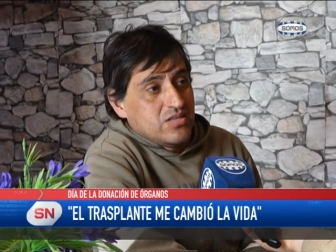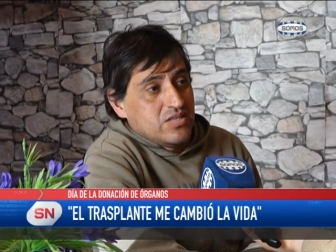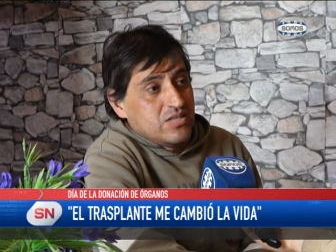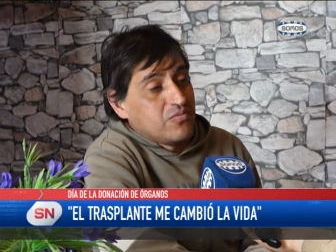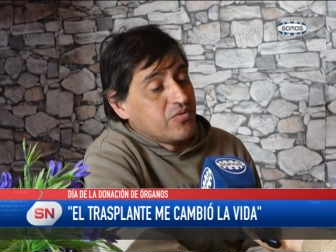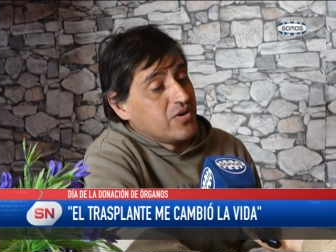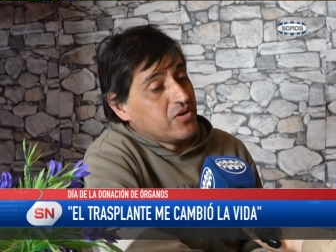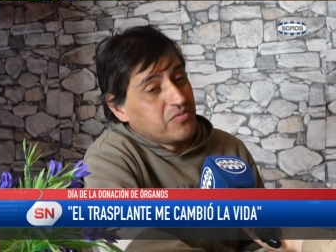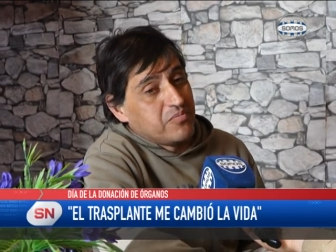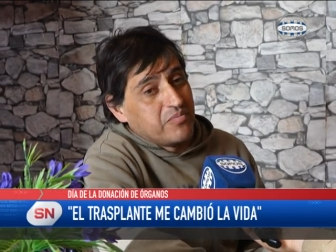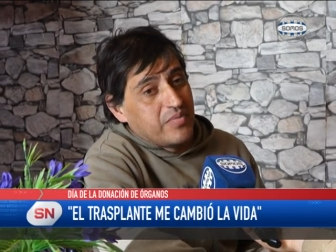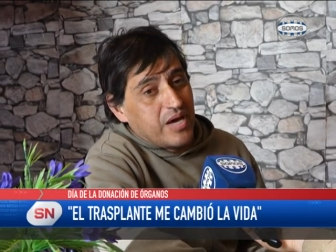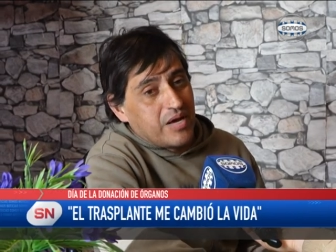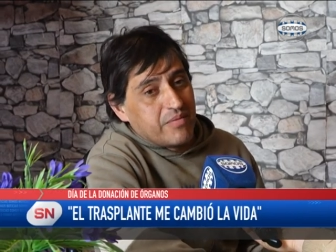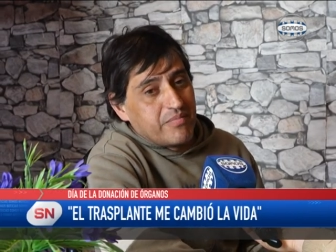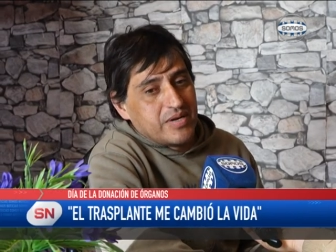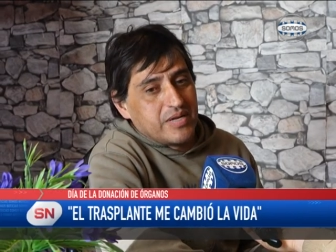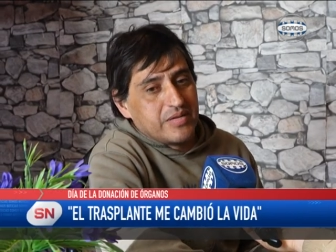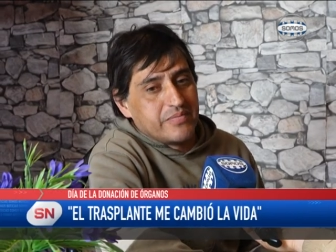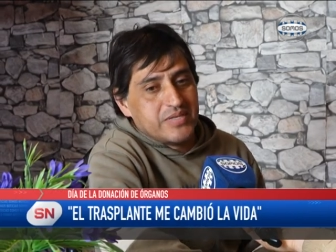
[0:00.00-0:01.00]
Y, bueno, mi
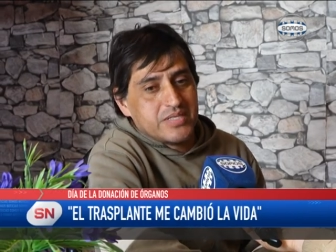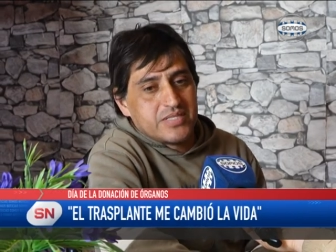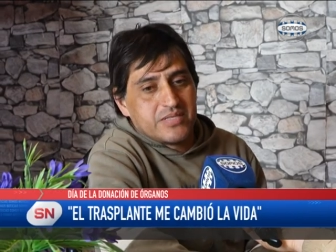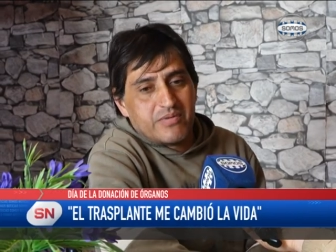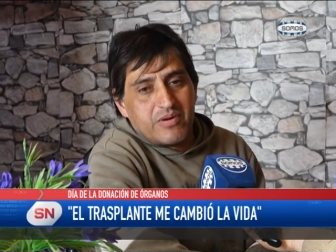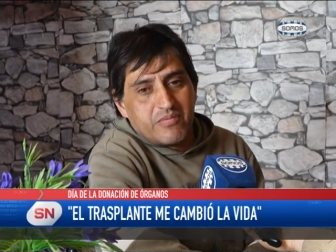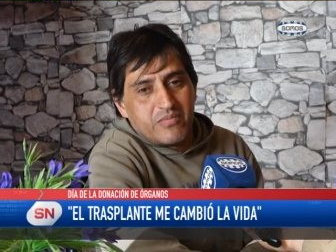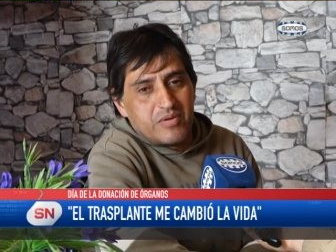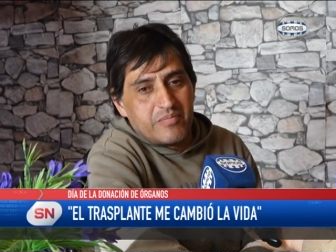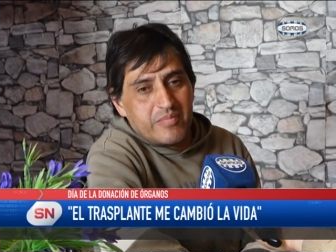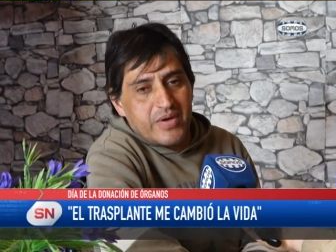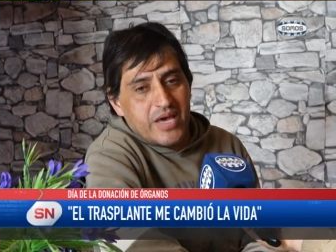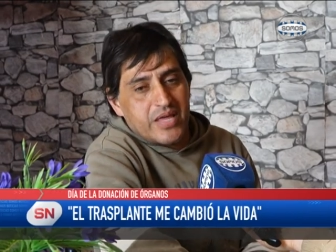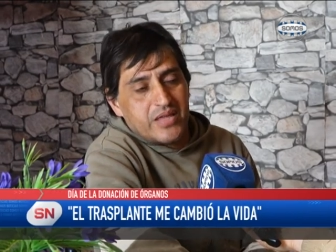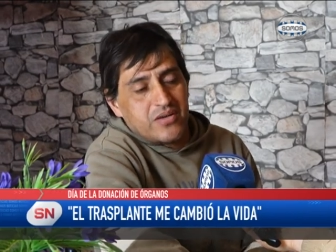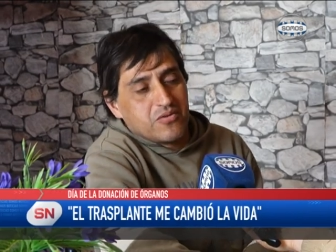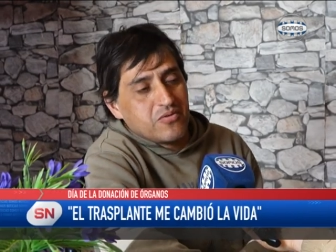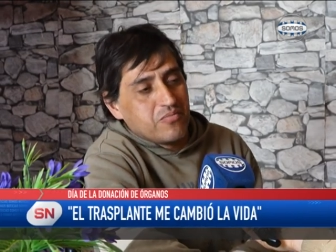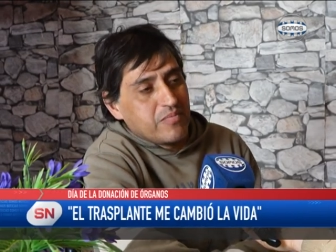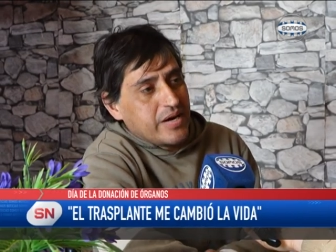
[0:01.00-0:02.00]
hermana me dice, vamos al
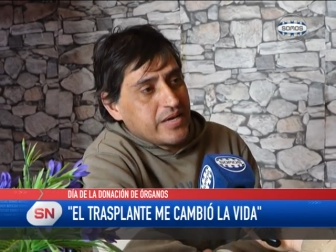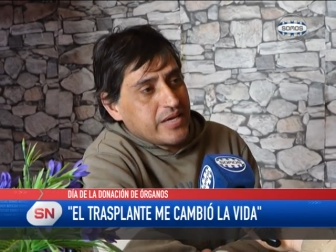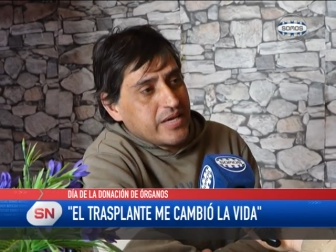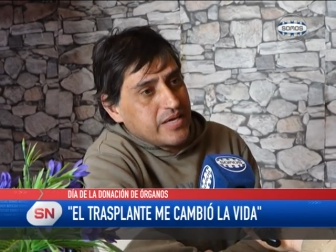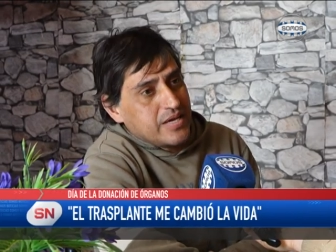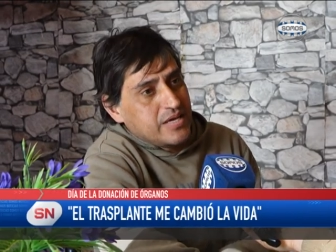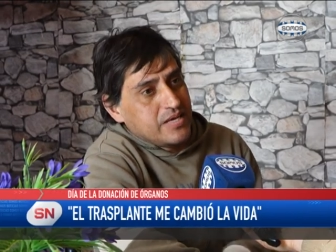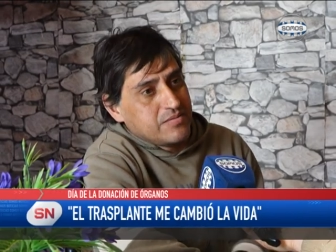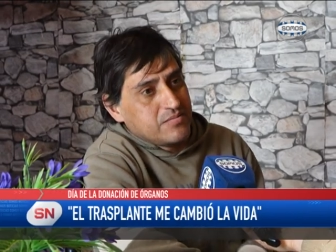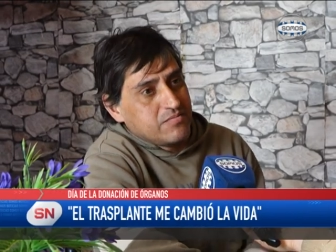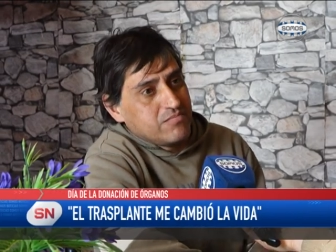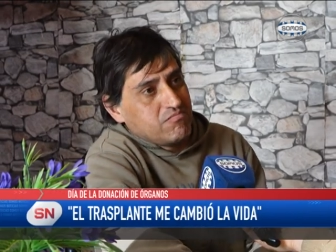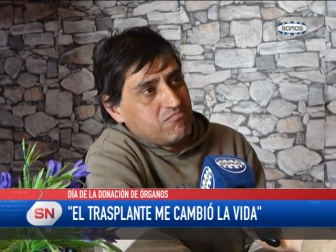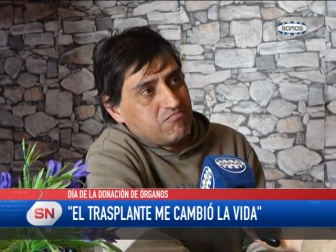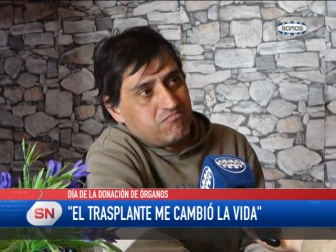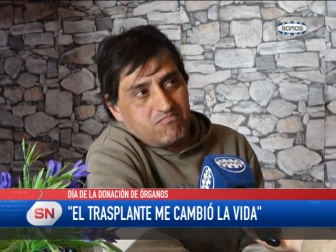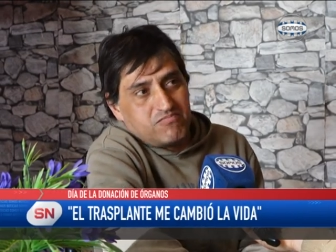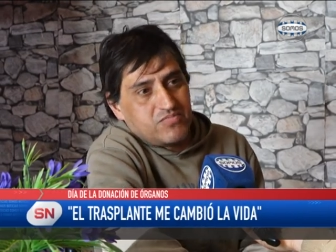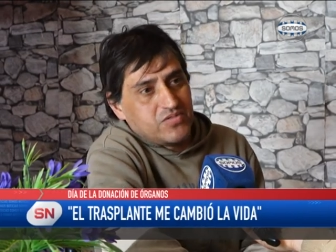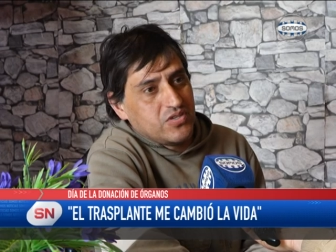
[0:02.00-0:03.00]
médico. Mañana,
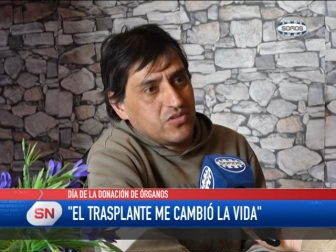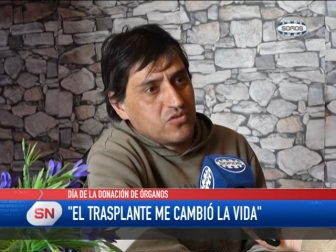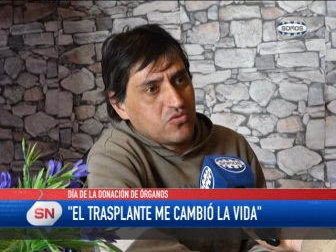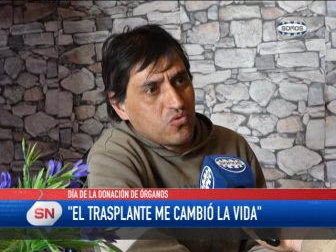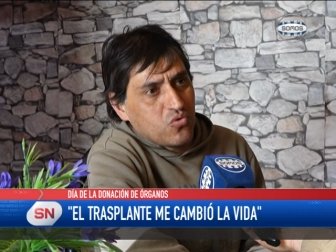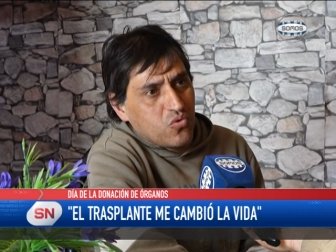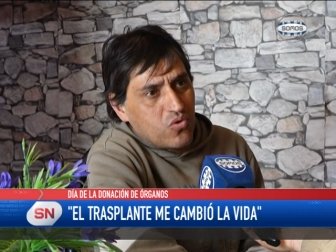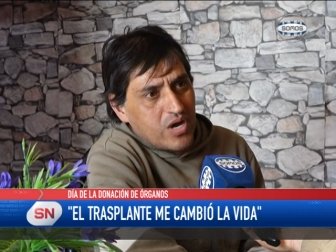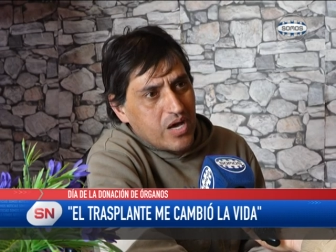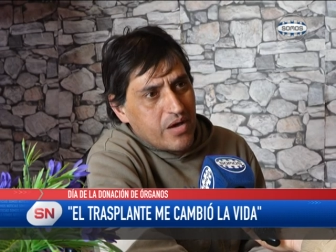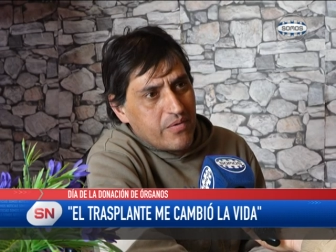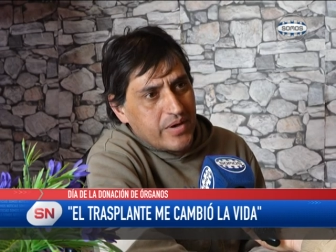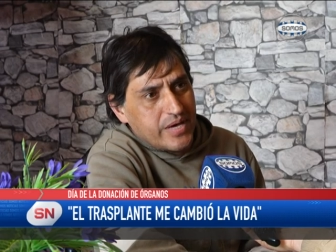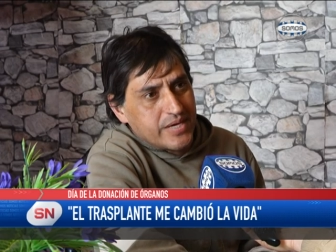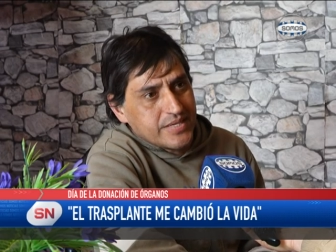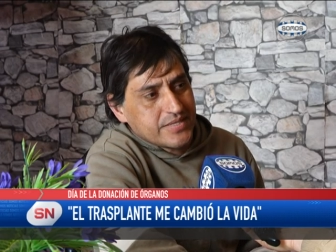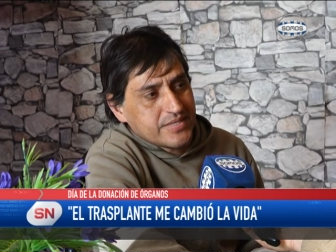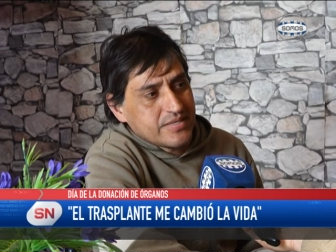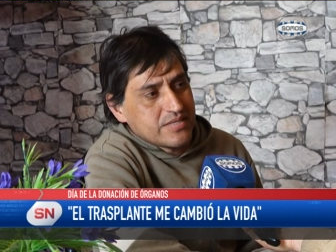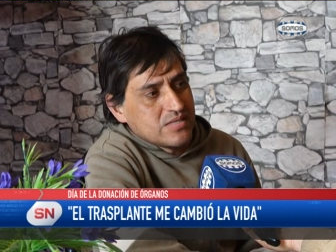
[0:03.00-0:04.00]
siendo un
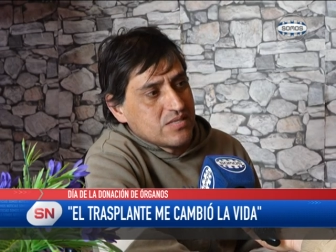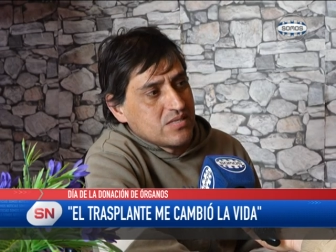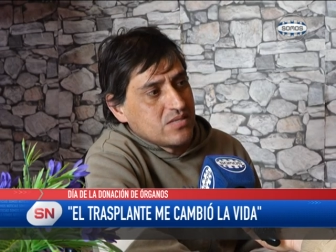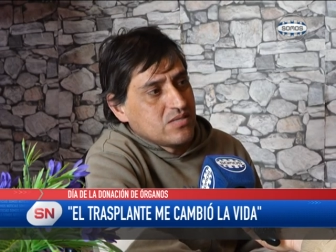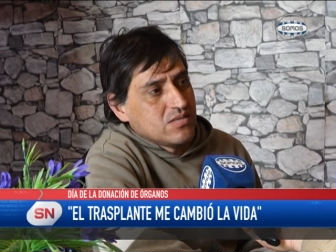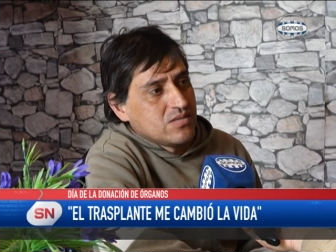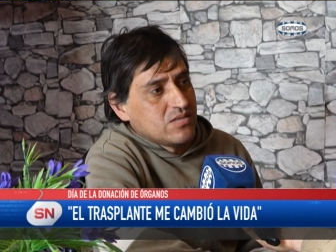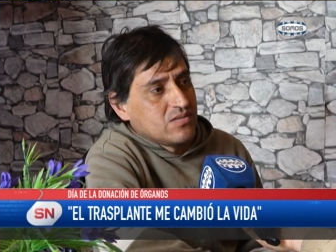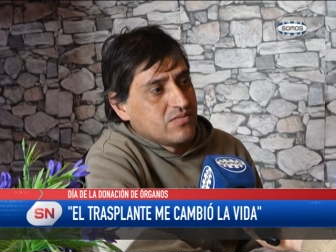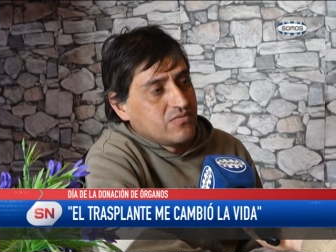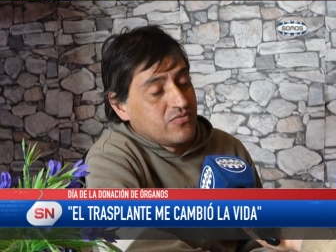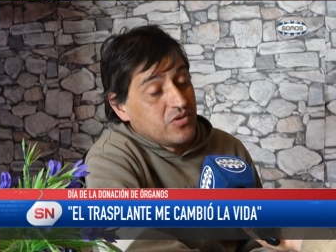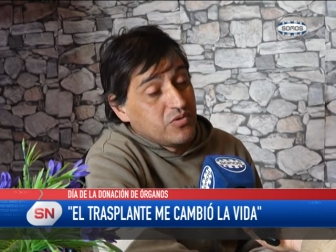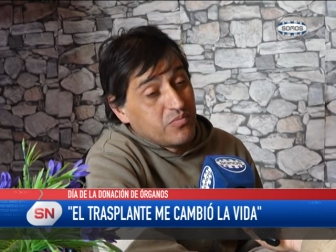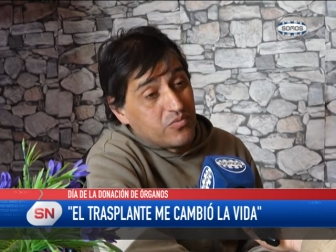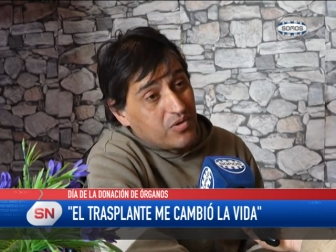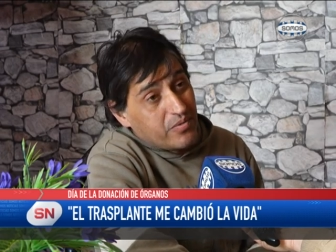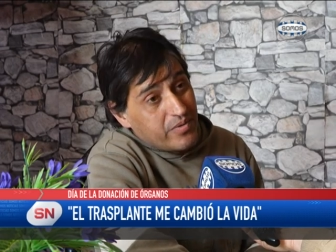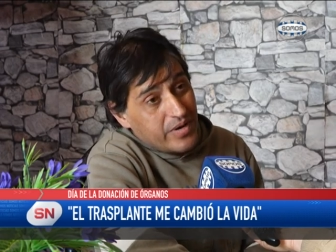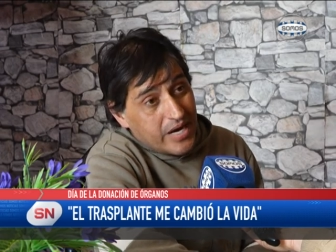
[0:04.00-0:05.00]
jueves,
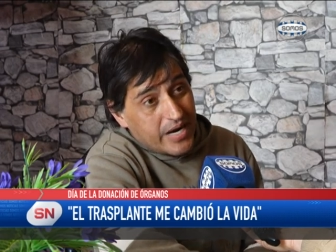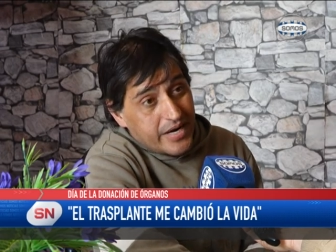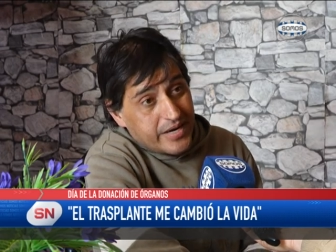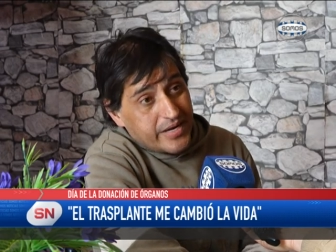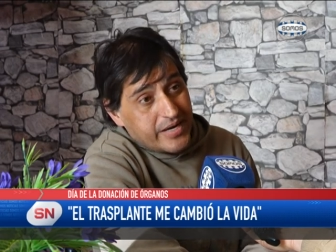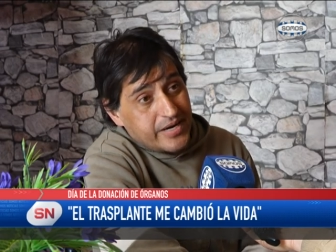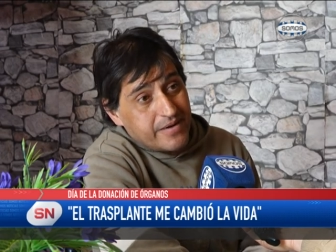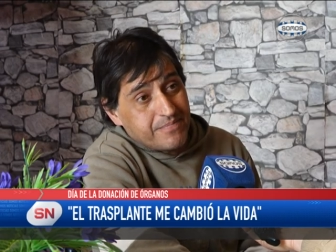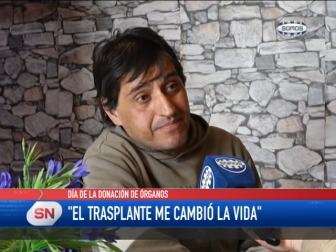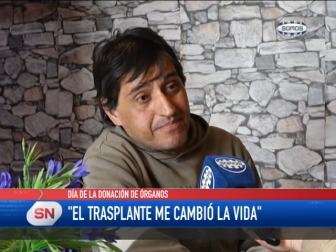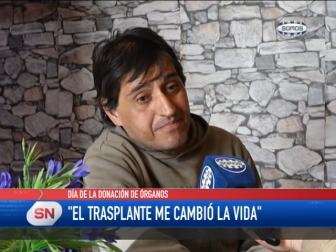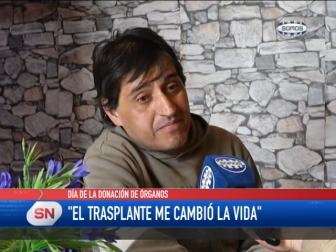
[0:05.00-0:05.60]
fuimos el viernes.